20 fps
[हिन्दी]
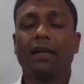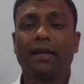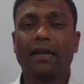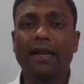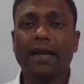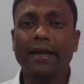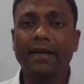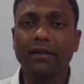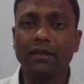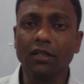
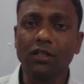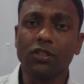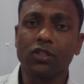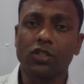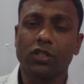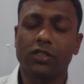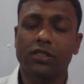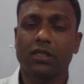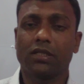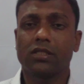
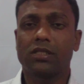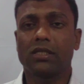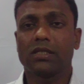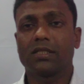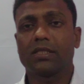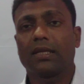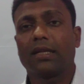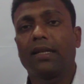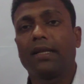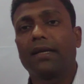1966
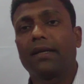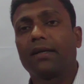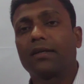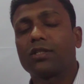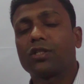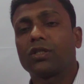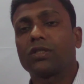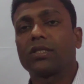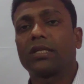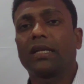से लेकर
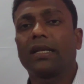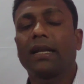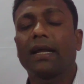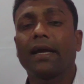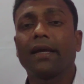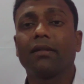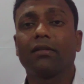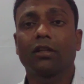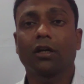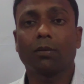
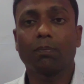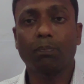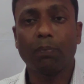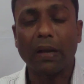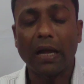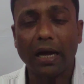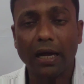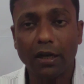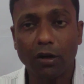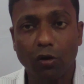69 तक
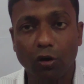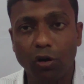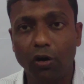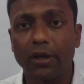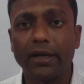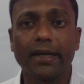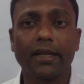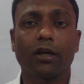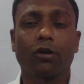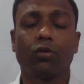प्लान
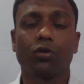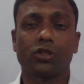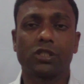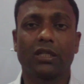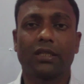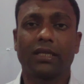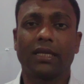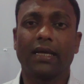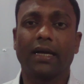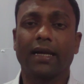हॉलीडे
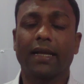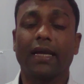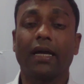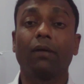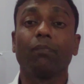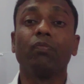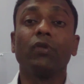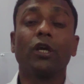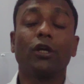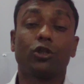घोषित किया गया
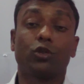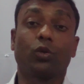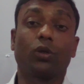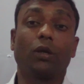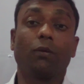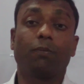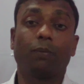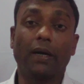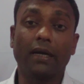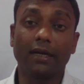चूंकि
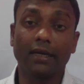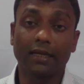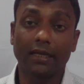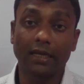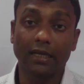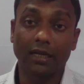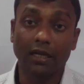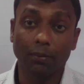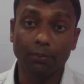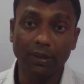फंड की
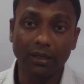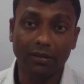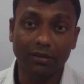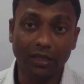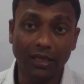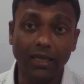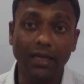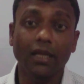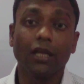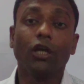कमी
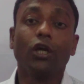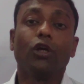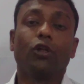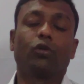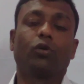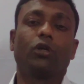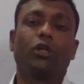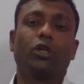थी तो